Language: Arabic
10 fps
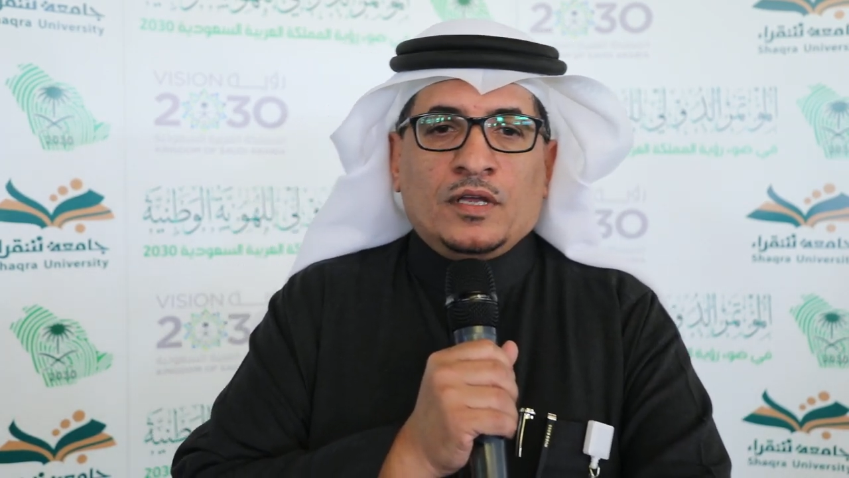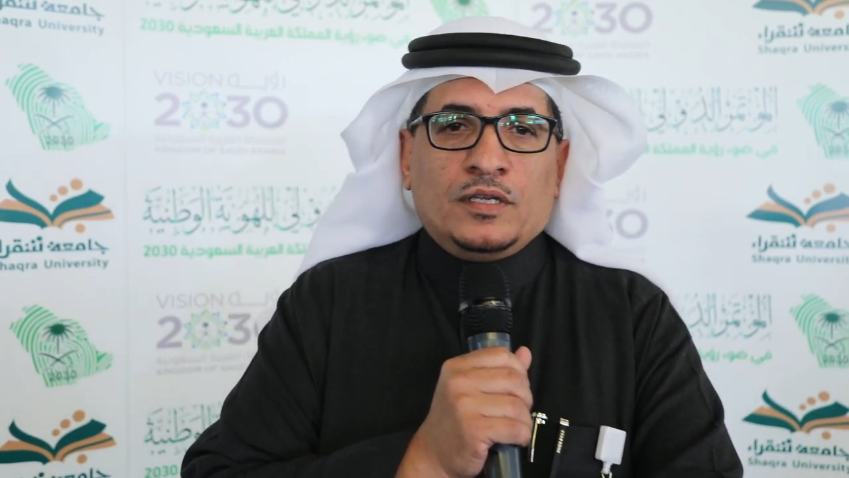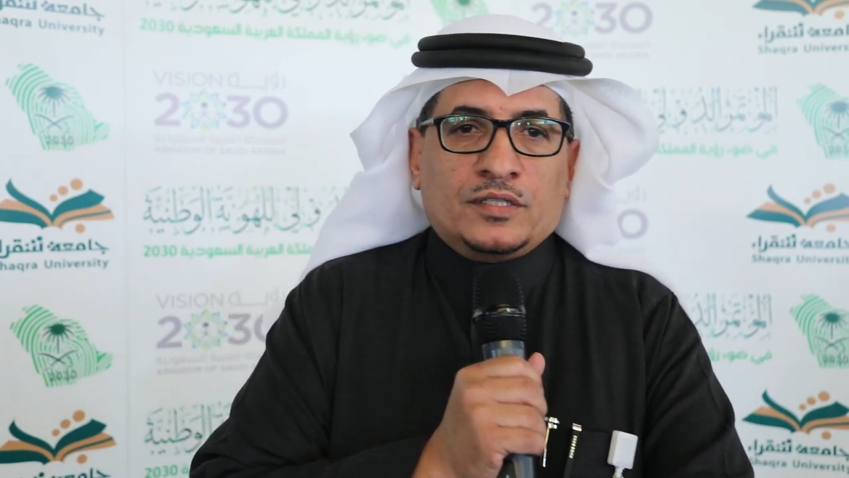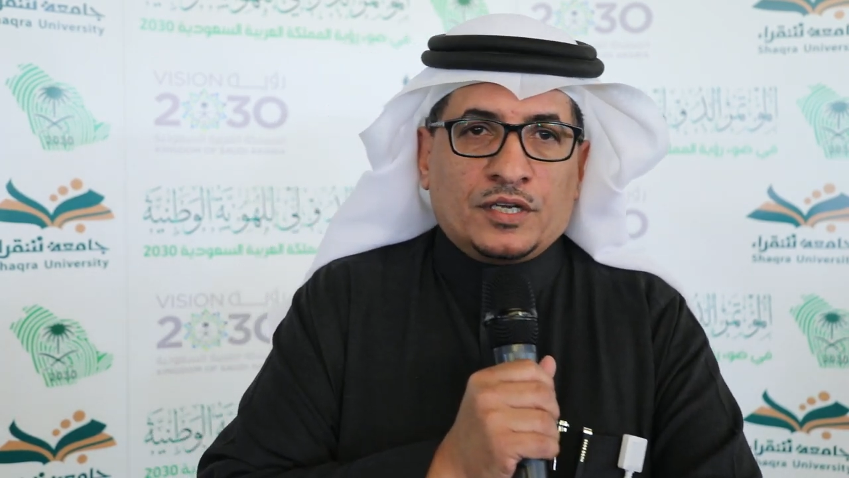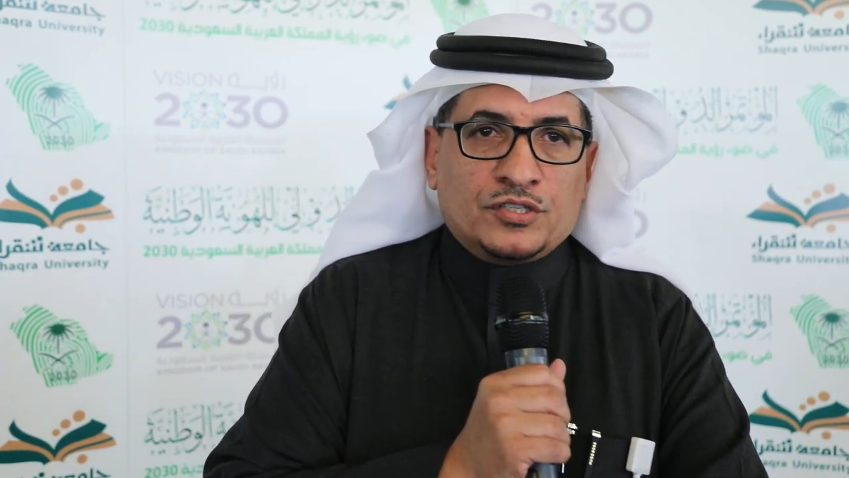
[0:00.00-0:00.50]

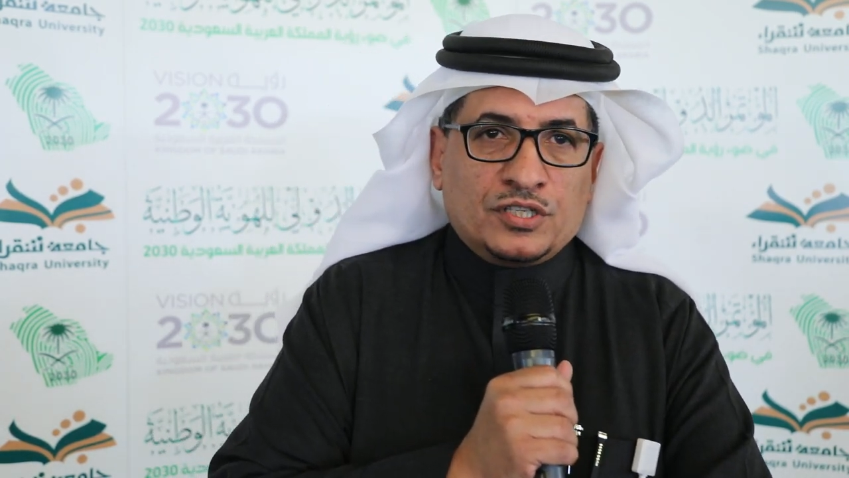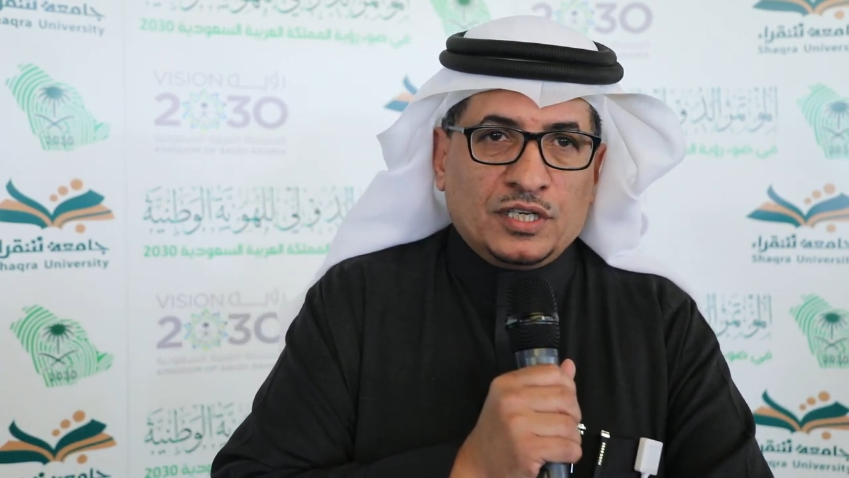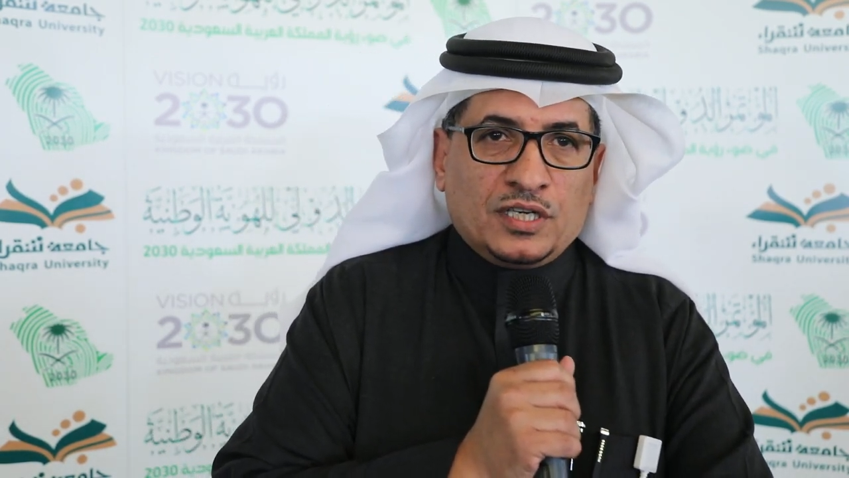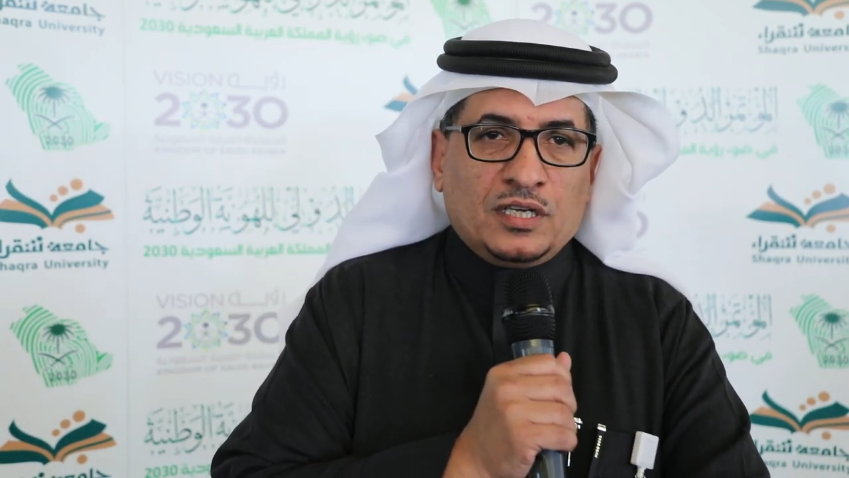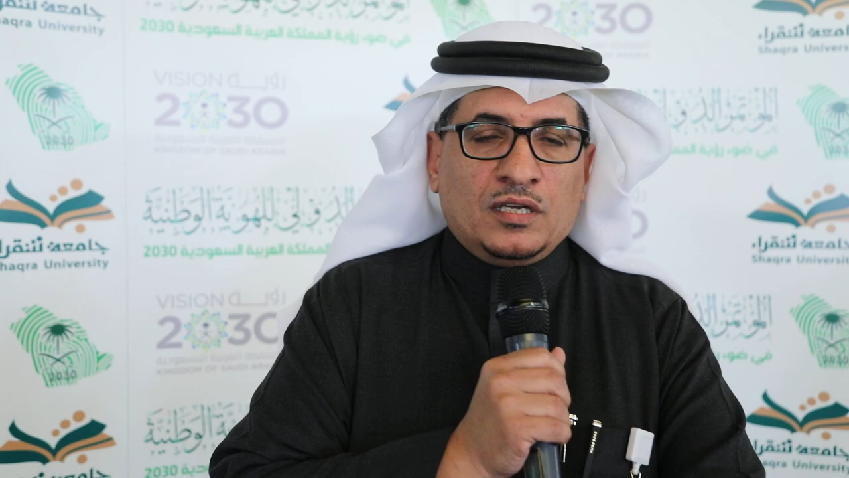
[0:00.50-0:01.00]

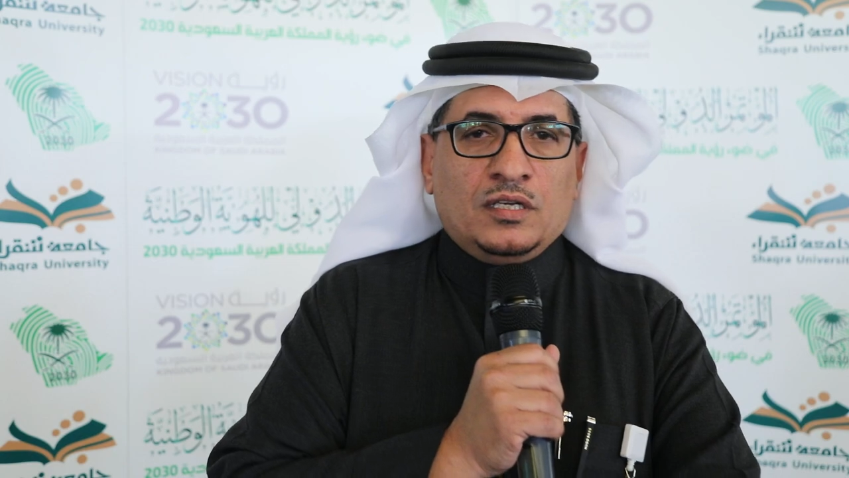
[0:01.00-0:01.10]
لترسيخ